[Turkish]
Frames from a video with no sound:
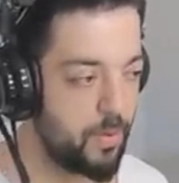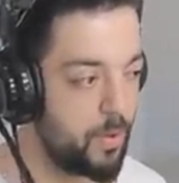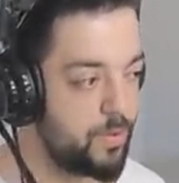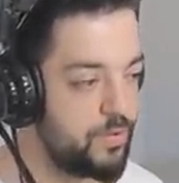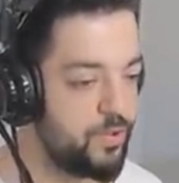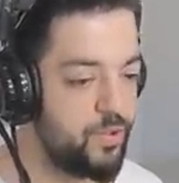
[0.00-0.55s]

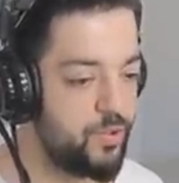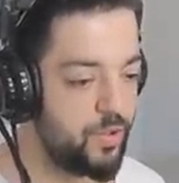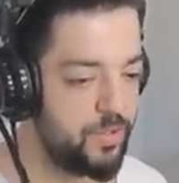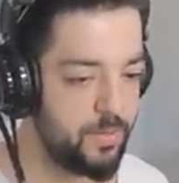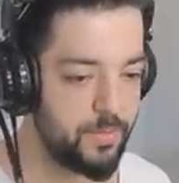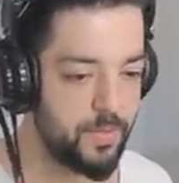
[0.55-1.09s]
Hadi
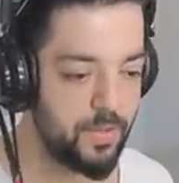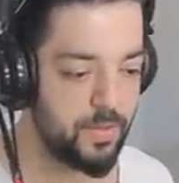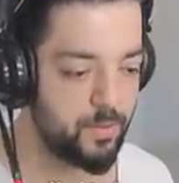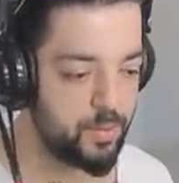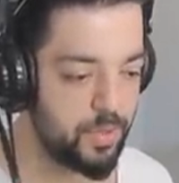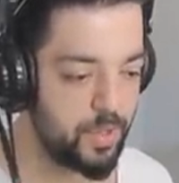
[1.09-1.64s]
canım.
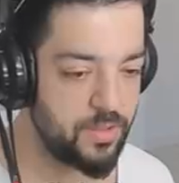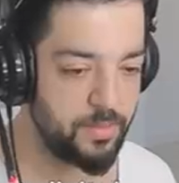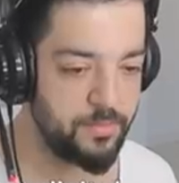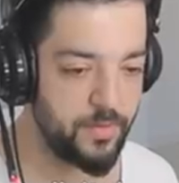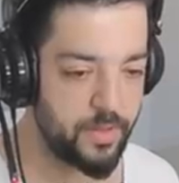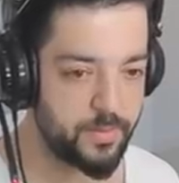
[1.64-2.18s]
Burada adam
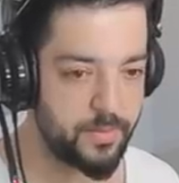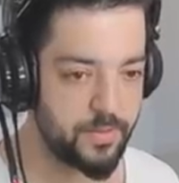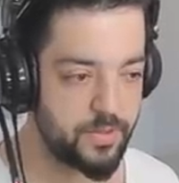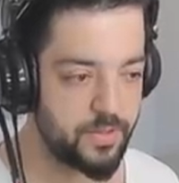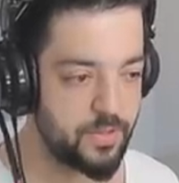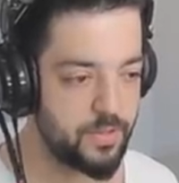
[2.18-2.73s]
mı
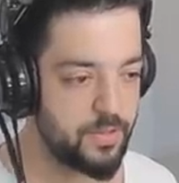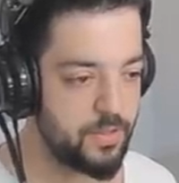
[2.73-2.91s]
varmış?